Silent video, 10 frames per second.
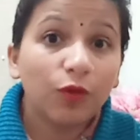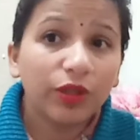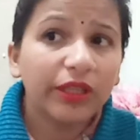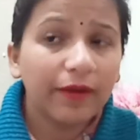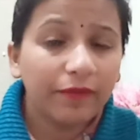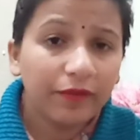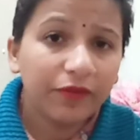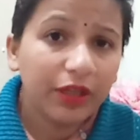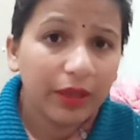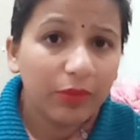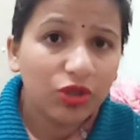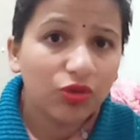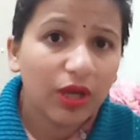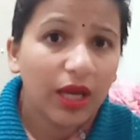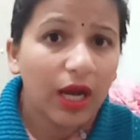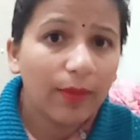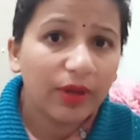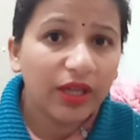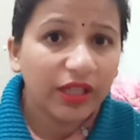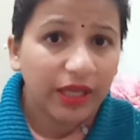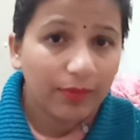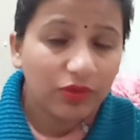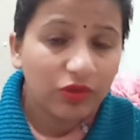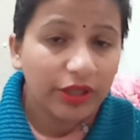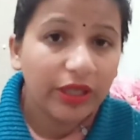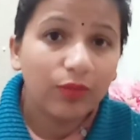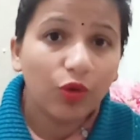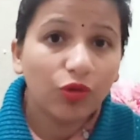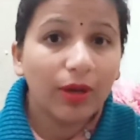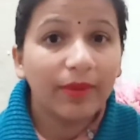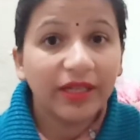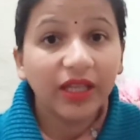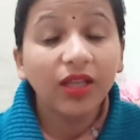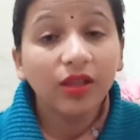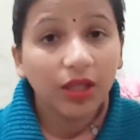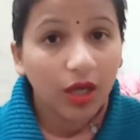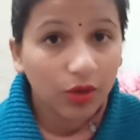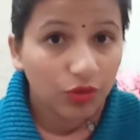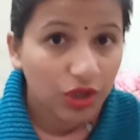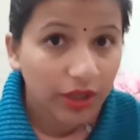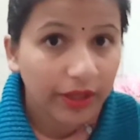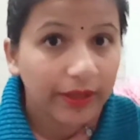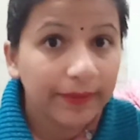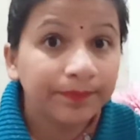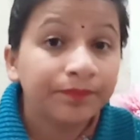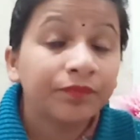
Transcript: फोर्थ या फिफ्थ डे में जो है आपका ये कैप्सुलेटेड मोरूला बन के तैयार हो जाता है